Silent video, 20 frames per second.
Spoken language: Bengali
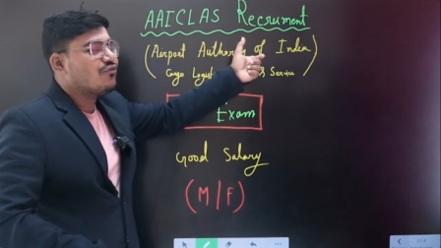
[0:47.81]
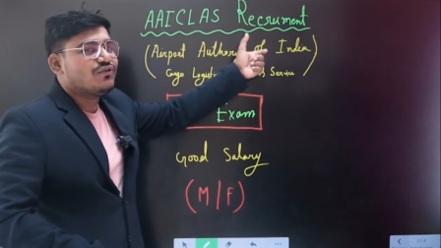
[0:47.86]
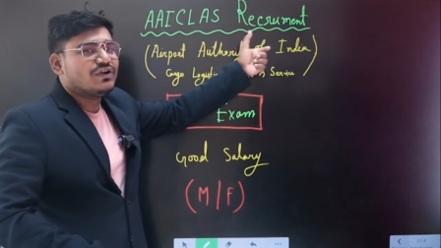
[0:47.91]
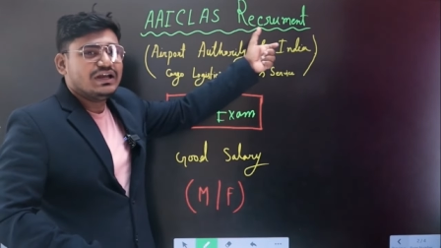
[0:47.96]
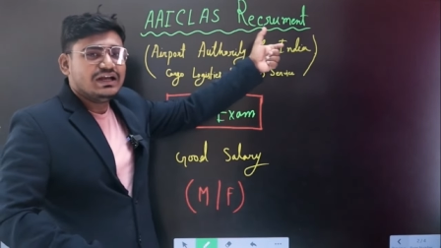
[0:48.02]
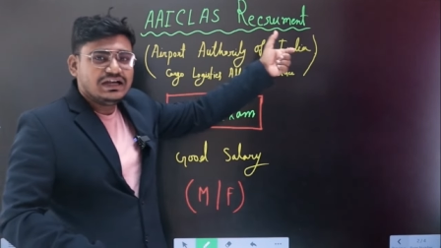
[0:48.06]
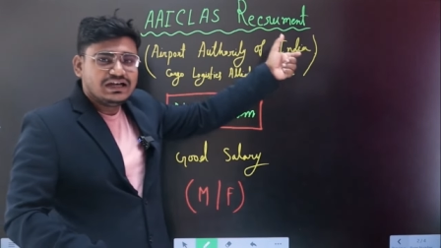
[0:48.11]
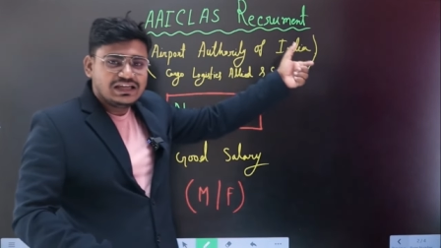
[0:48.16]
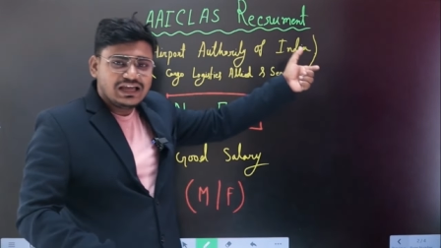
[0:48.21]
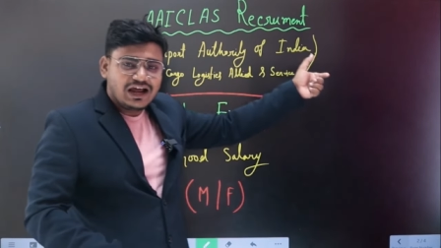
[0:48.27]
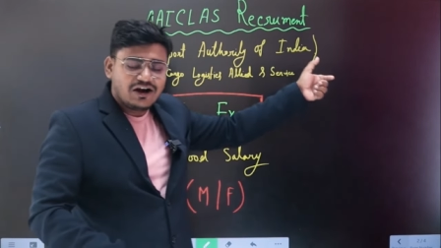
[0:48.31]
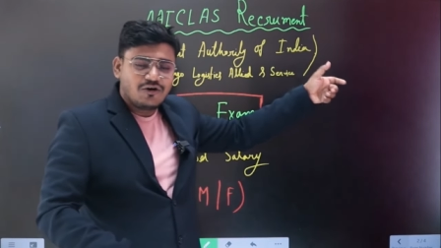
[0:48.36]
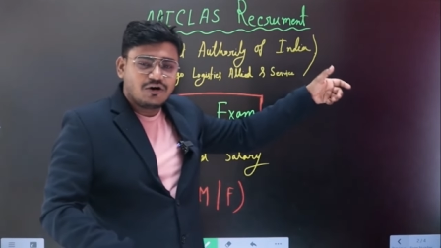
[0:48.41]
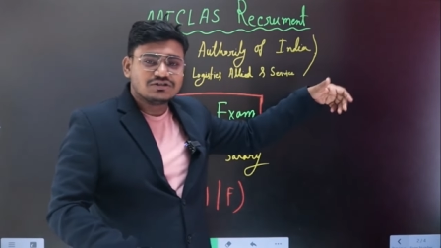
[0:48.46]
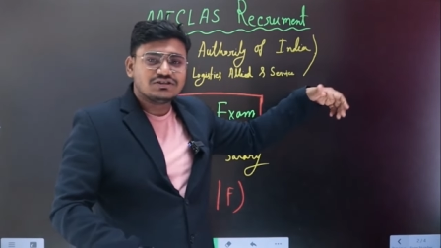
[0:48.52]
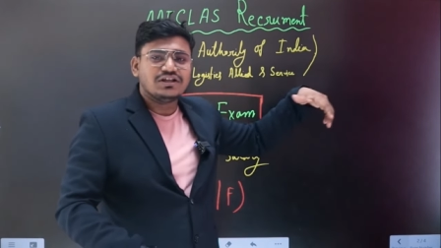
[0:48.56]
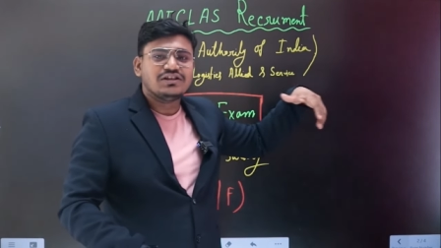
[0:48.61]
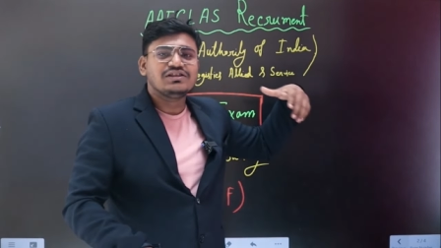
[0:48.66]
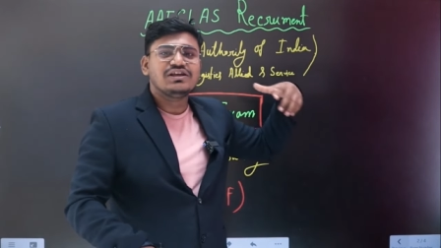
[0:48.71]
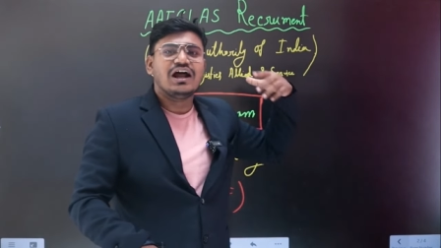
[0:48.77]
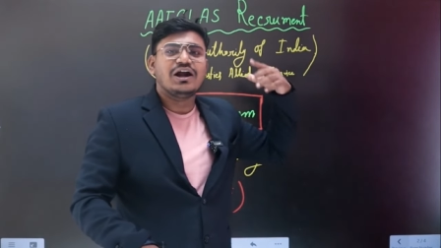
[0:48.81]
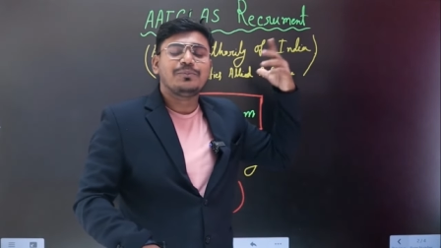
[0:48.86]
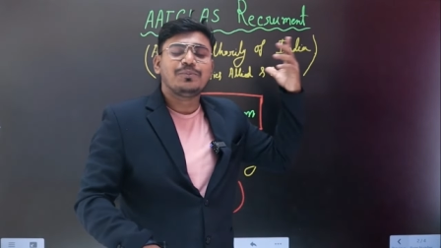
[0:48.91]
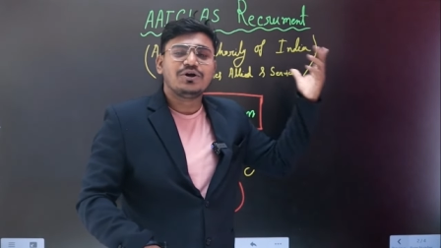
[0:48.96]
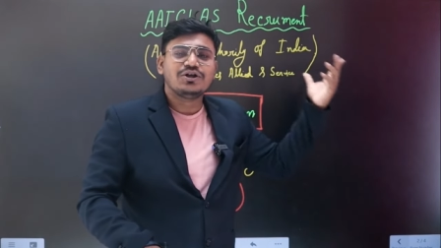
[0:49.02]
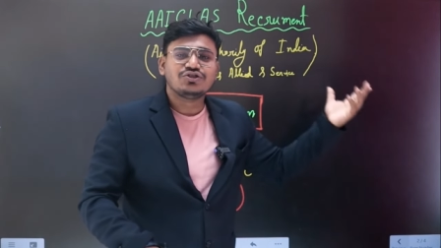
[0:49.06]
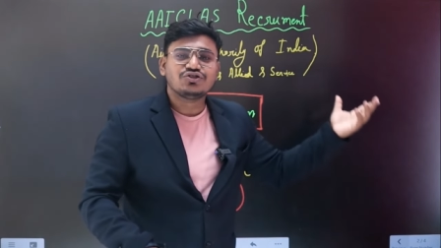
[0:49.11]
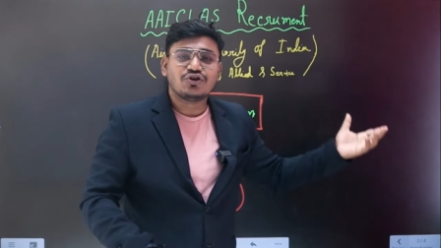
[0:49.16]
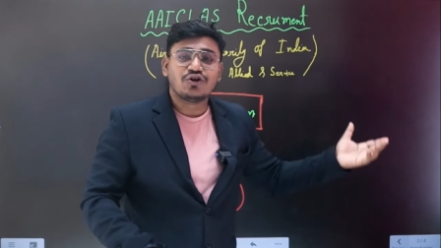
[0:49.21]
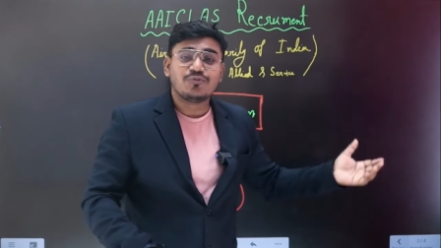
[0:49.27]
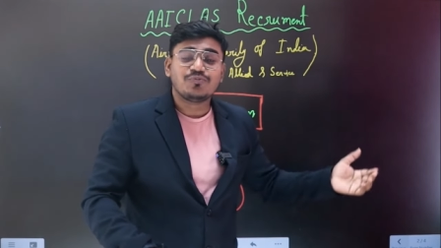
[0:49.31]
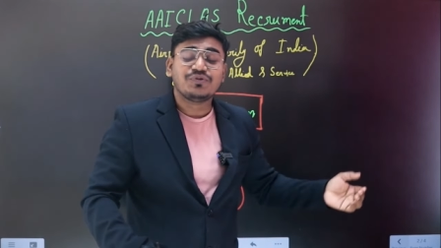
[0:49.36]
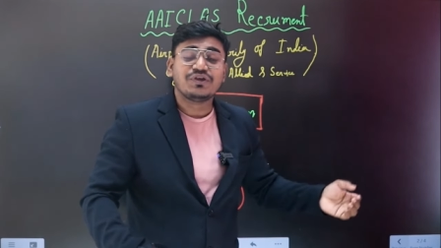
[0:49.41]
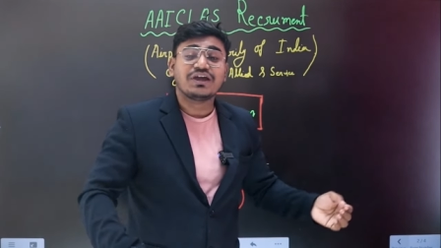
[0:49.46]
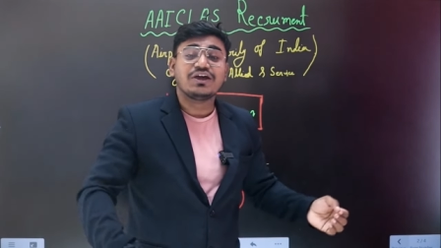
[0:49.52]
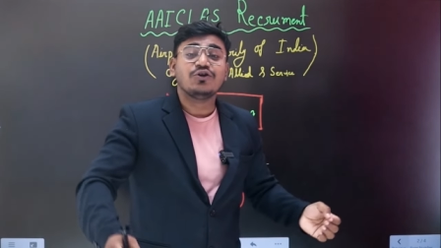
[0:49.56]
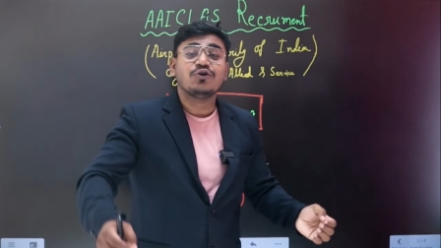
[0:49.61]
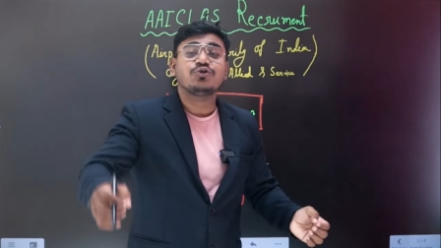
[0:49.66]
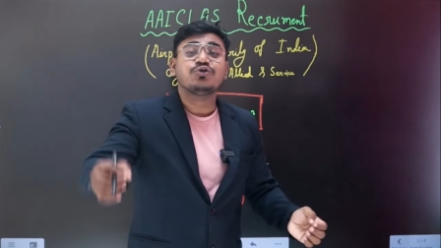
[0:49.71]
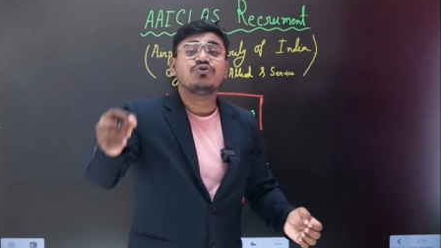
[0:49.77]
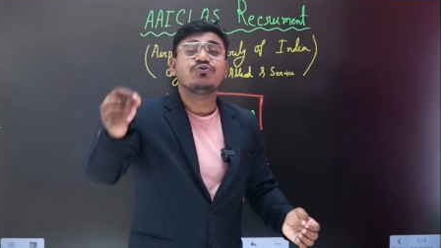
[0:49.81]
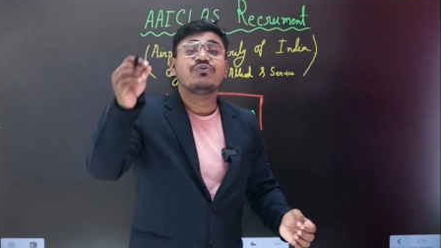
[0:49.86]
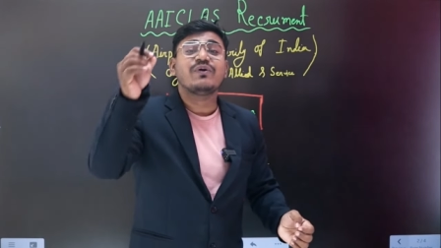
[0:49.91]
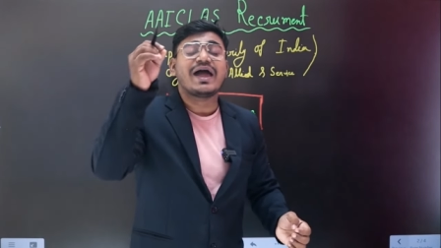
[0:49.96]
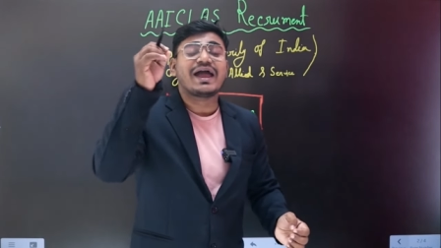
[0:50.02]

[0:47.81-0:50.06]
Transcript: অফ ইন্ডিয়ার অর্থাৎ এয়ারপোর্টের তরফ থেকে নতুন